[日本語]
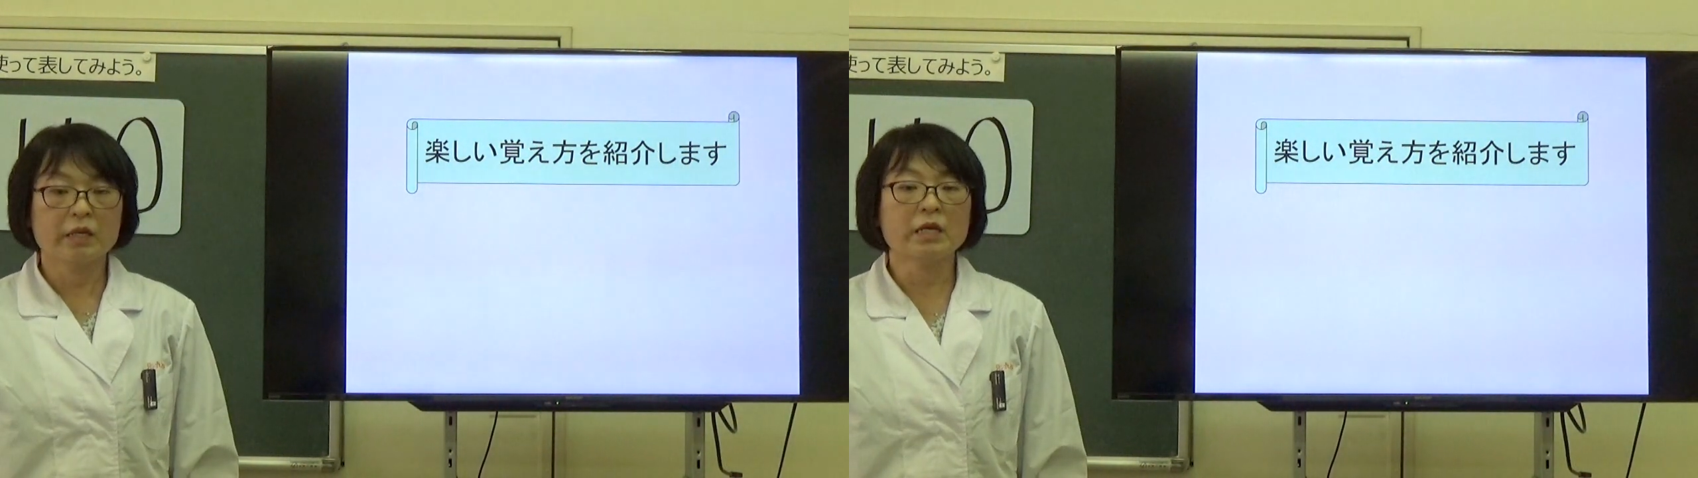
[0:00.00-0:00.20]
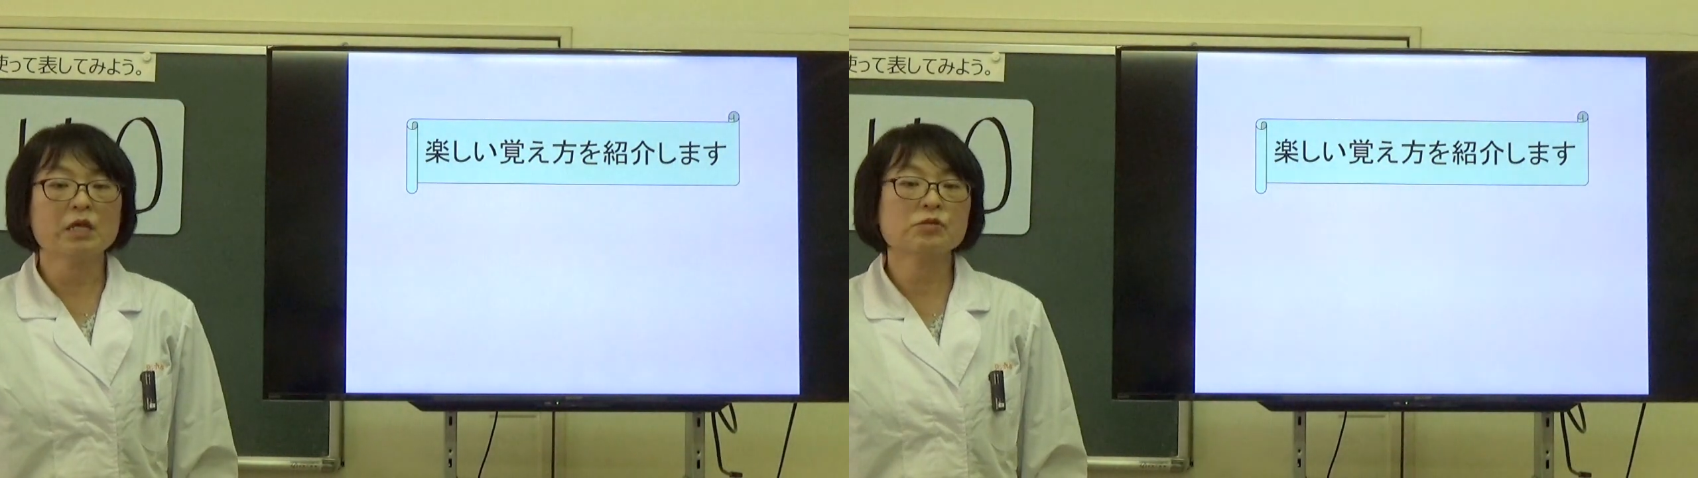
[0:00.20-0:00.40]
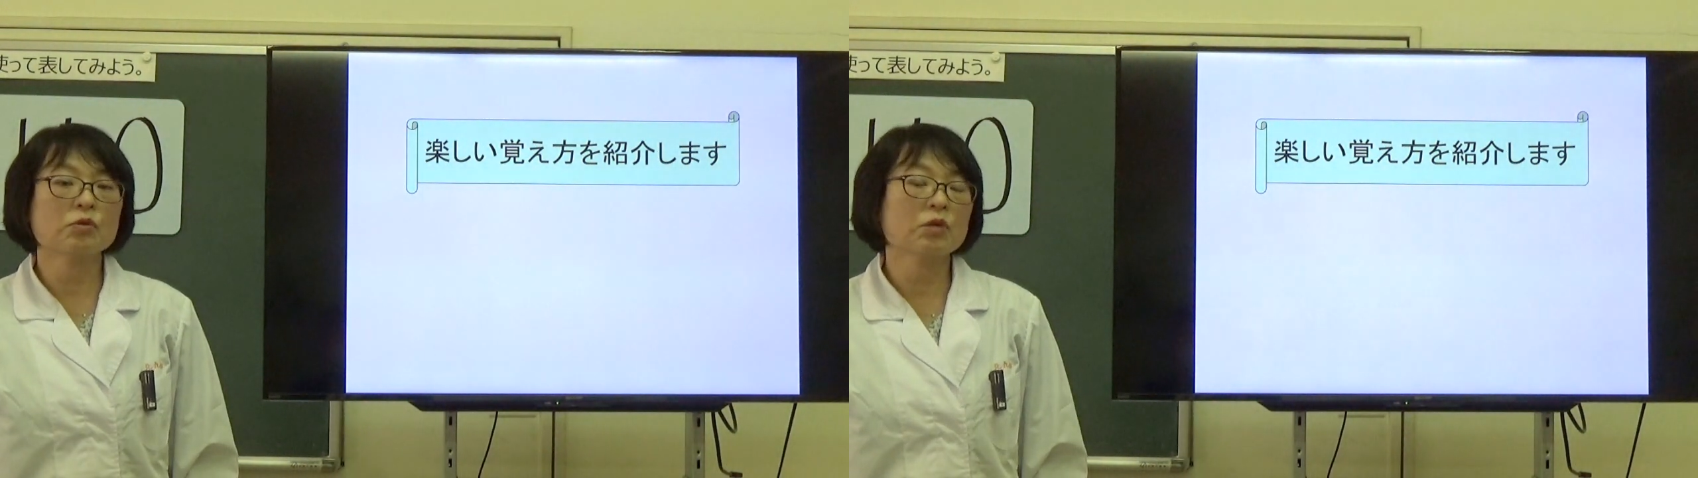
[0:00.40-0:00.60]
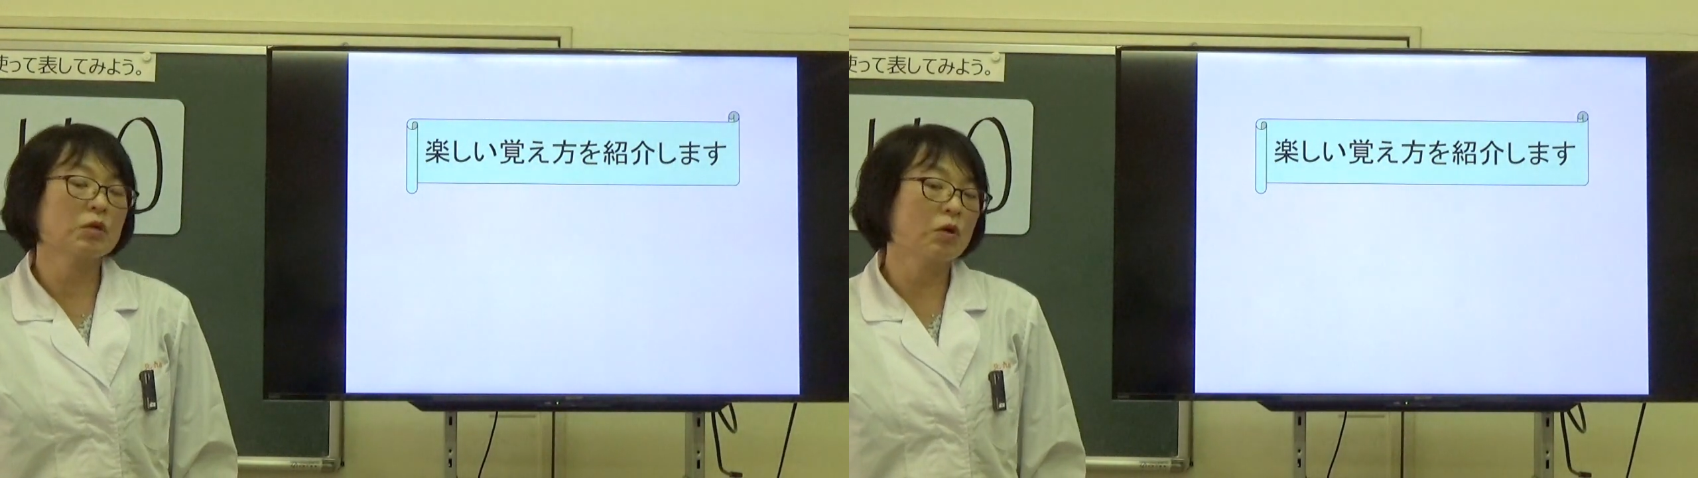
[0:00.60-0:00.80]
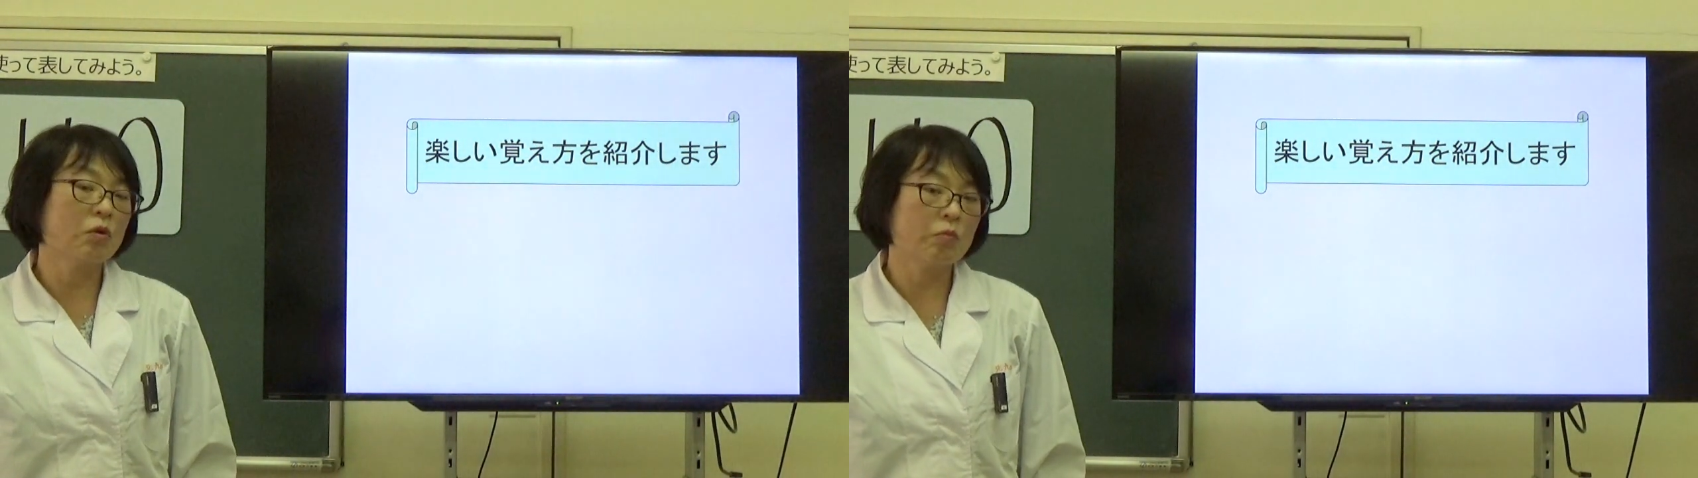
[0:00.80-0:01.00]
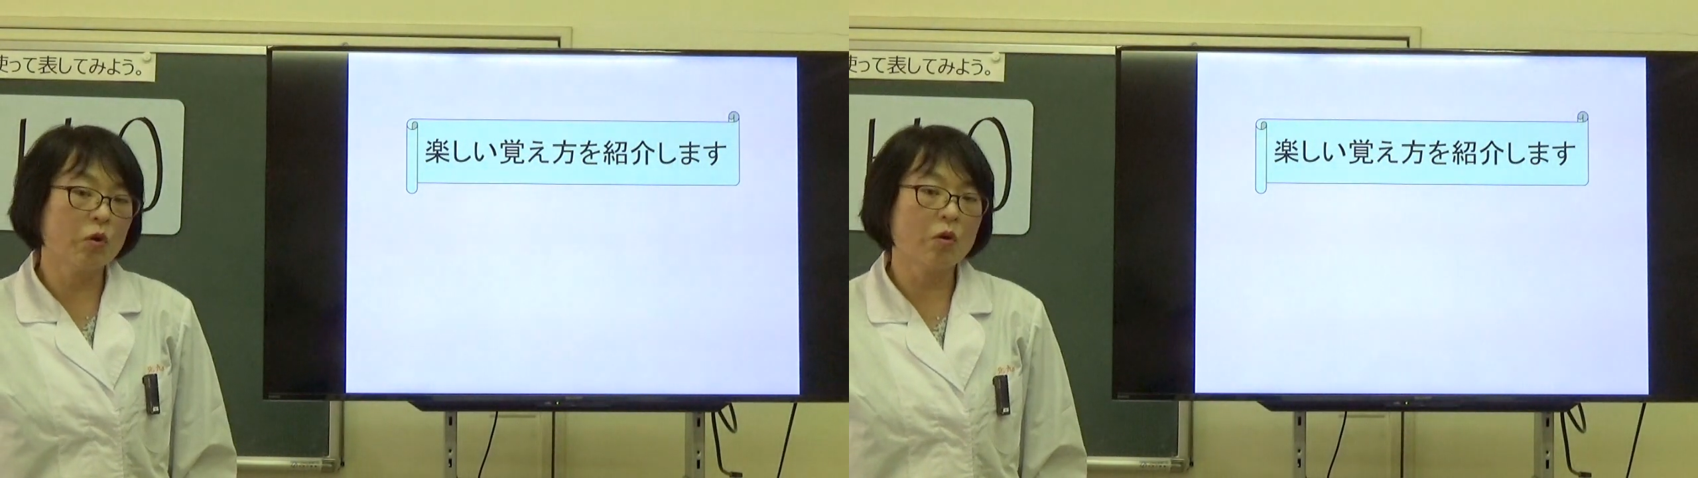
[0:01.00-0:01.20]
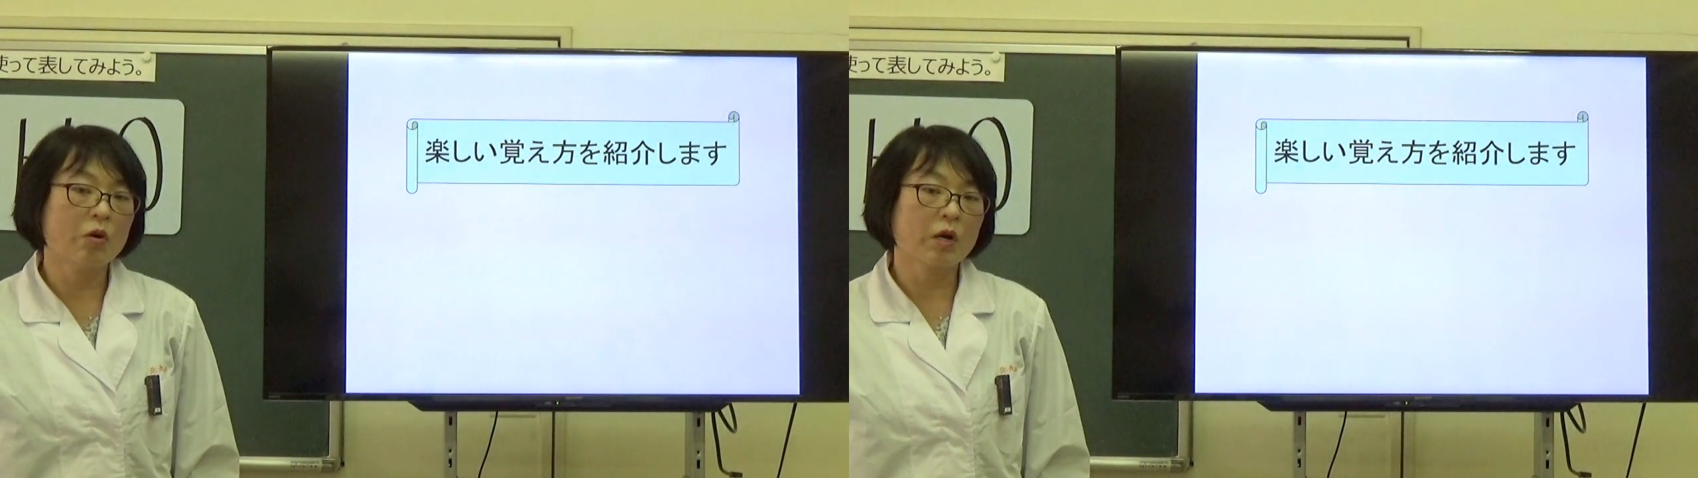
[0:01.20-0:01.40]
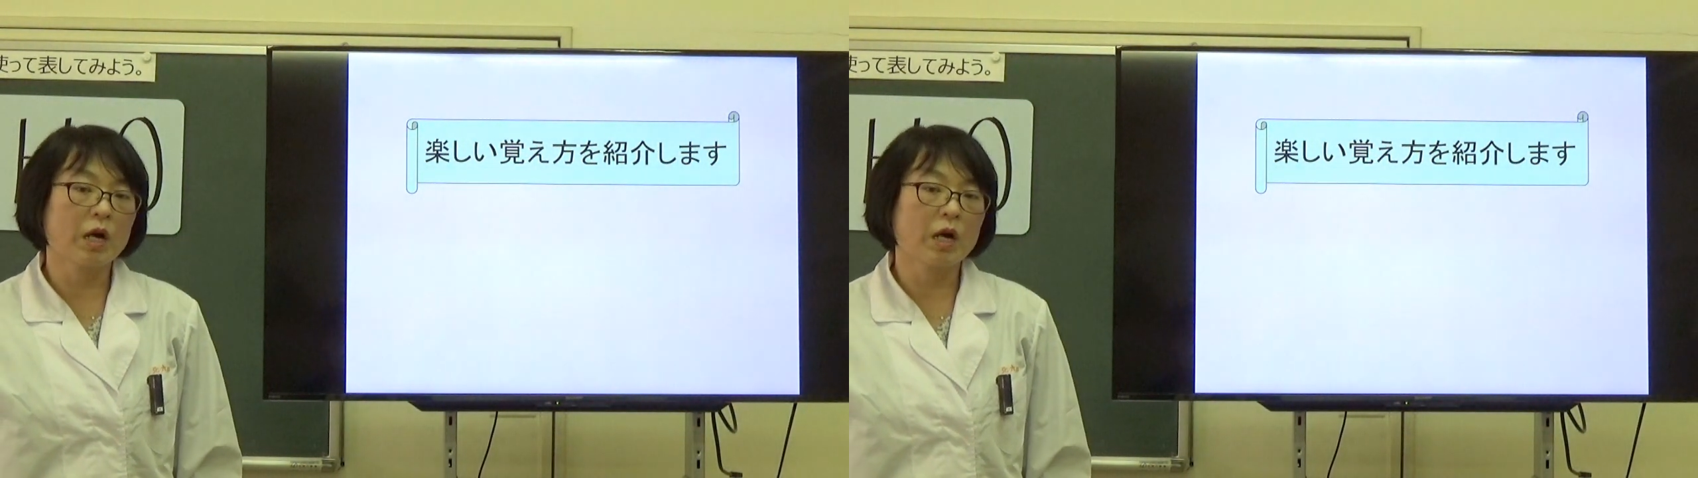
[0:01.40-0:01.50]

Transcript: 元素記号も